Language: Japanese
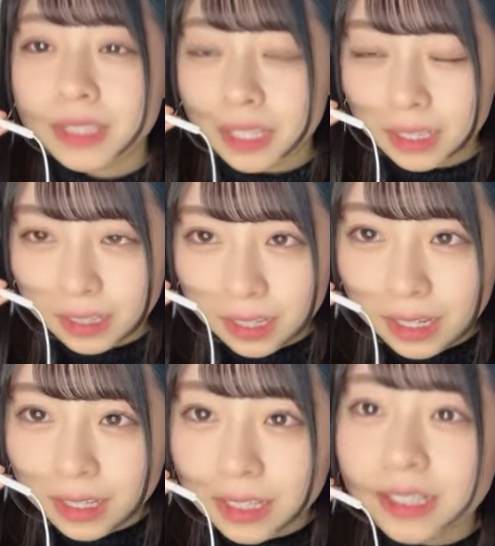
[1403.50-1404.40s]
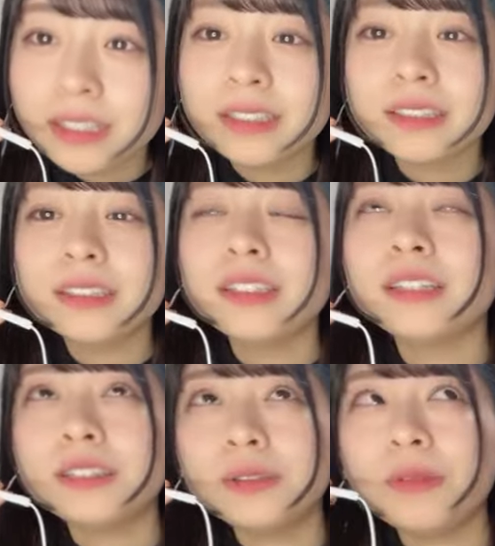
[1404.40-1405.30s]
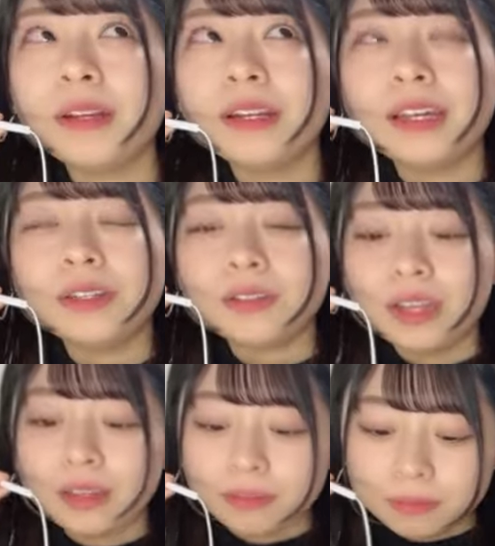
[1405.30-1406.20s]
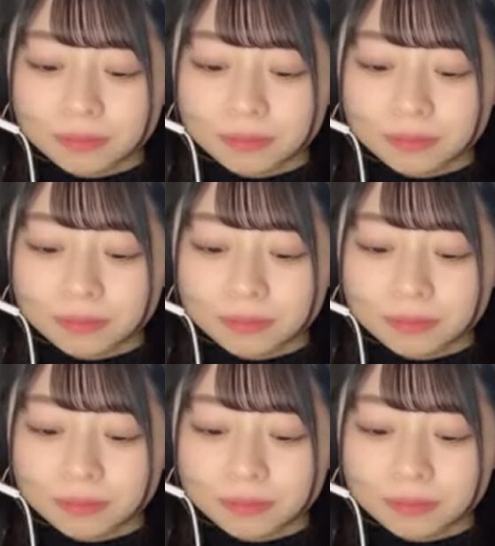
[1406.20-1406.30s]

絶対に務まらないので。